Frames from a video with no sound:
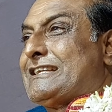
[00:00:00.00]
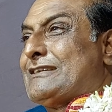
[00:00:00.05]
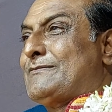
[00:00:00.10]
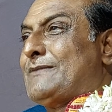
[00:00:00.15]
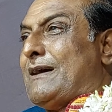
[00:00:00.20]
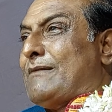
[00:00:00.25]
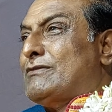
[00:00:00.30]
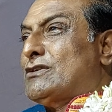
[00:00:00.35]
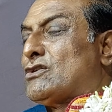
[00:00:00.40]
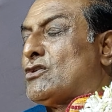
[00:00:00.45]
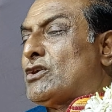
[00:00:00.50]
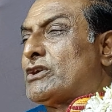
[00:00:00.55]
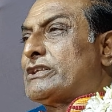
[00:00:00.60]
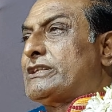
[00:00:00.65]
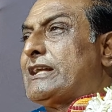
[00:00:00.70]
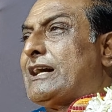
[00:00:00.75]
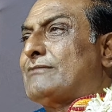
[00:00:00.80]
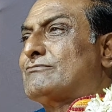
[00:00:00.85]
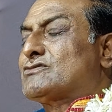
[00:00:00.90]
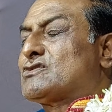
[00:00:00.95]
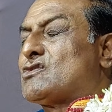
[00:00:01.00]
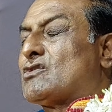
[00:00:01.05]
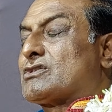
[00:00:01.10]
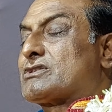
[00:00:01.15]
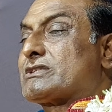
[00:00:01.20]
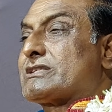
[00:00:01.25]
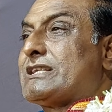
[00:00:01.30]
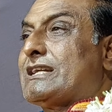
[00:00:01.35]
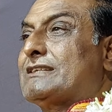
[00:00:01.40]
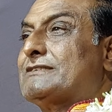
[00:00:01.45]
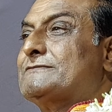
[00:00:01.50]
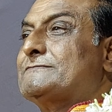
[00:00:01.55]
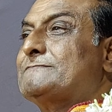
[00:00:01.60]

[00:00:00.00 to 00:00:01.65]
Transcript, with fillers: এভাবে হরিনাম করছে